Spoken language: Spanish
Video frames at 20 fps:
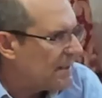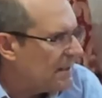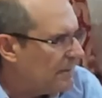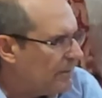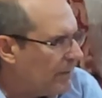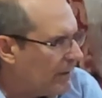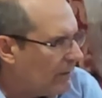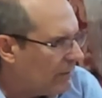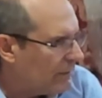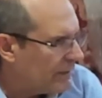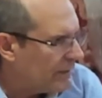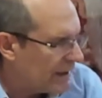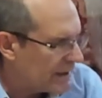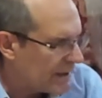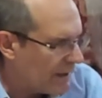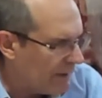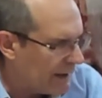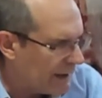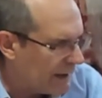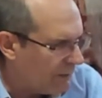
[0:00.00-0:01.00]
pero ya
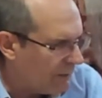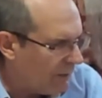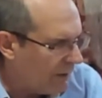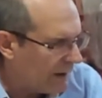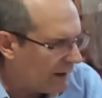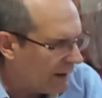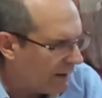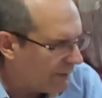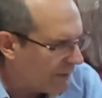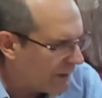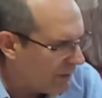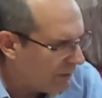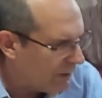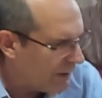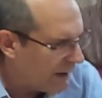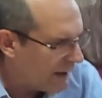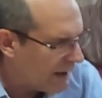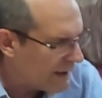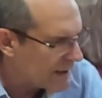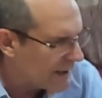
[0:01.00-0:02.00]
sabéis que no hay que hacerlo
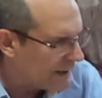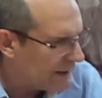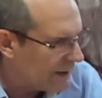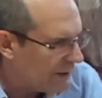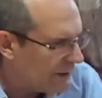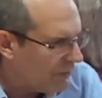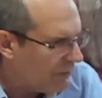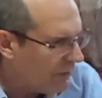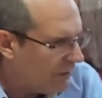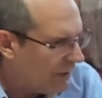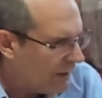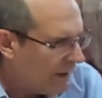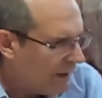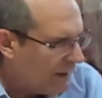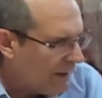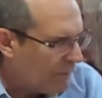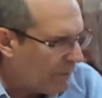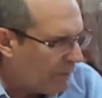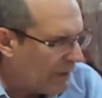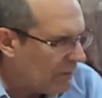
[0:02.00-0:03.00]
con el sentido
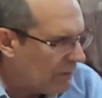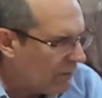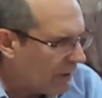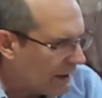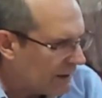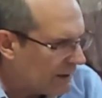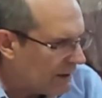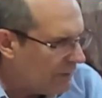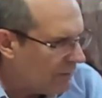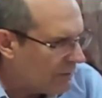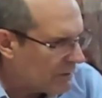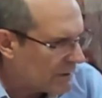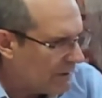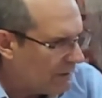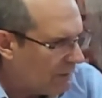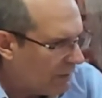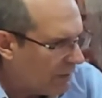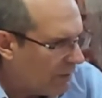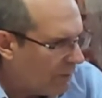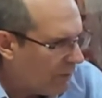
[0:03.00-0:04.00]
peyorativo,
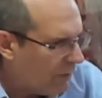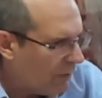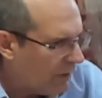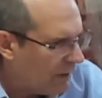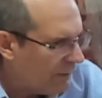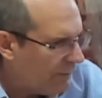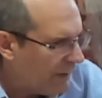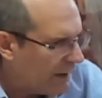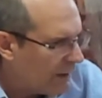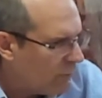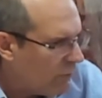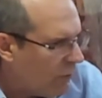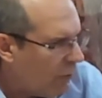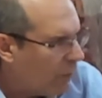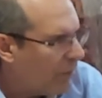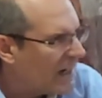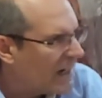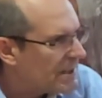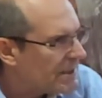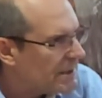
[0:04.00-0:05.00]
sino como el vehículo
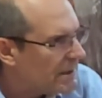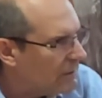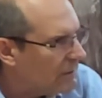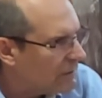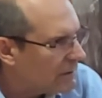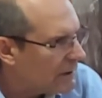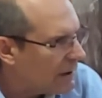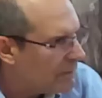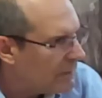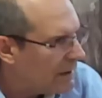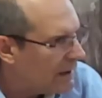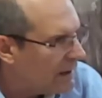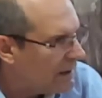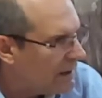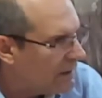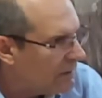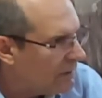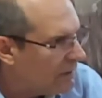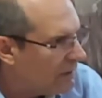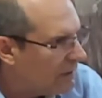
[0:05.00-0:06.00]
básico
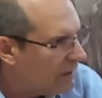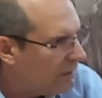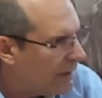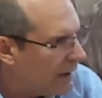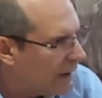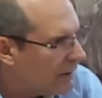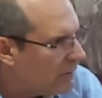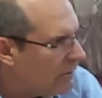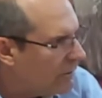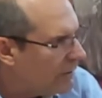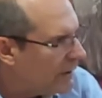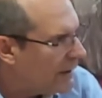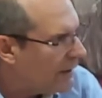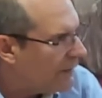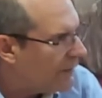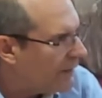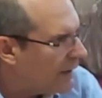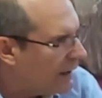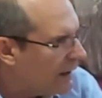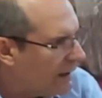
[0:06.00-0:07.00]
también, o el vehículo
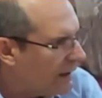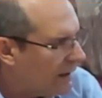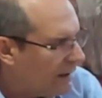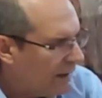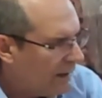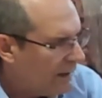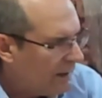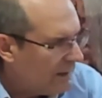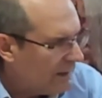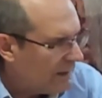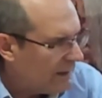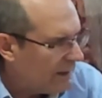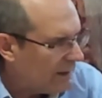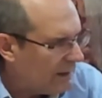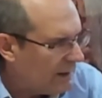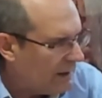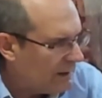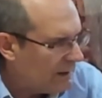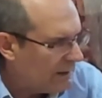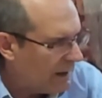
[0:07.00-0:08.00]
inicial.
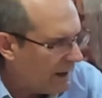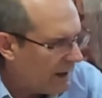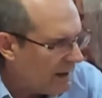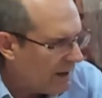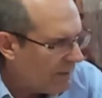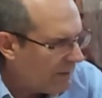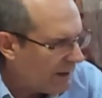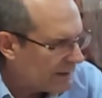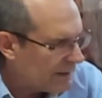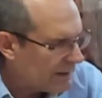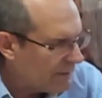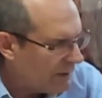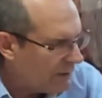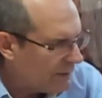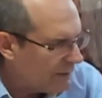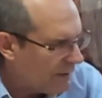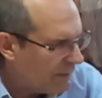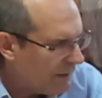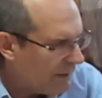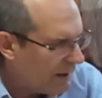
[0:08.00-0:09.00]
Y el Dalai Lama siempre lo
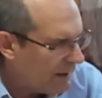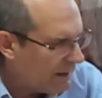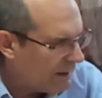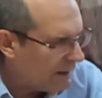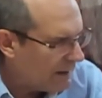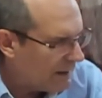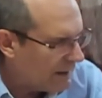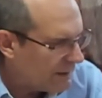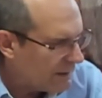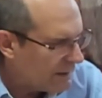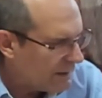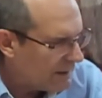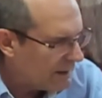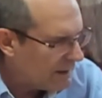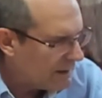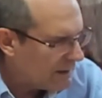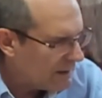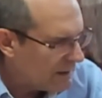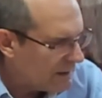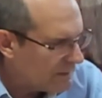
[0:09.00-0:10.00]
llama las
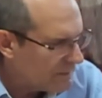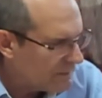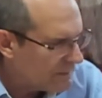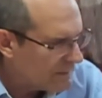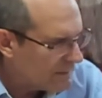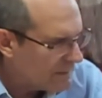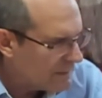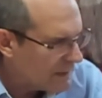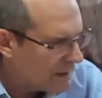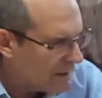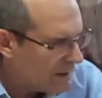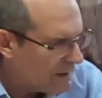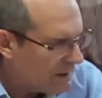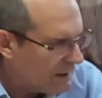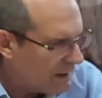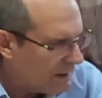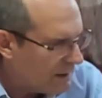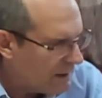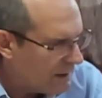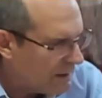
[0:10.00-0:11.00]
de.
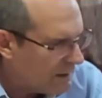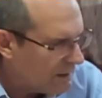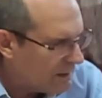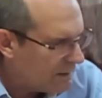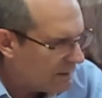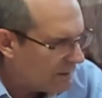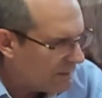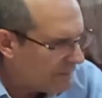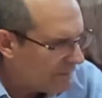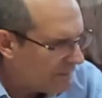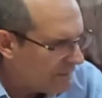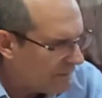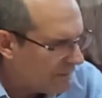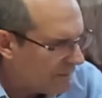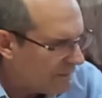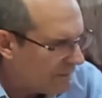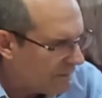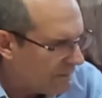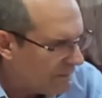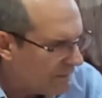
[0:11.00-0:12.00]
Eh,
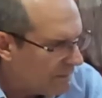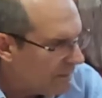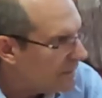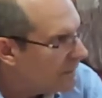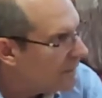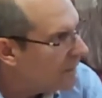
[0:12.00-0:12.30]
mm,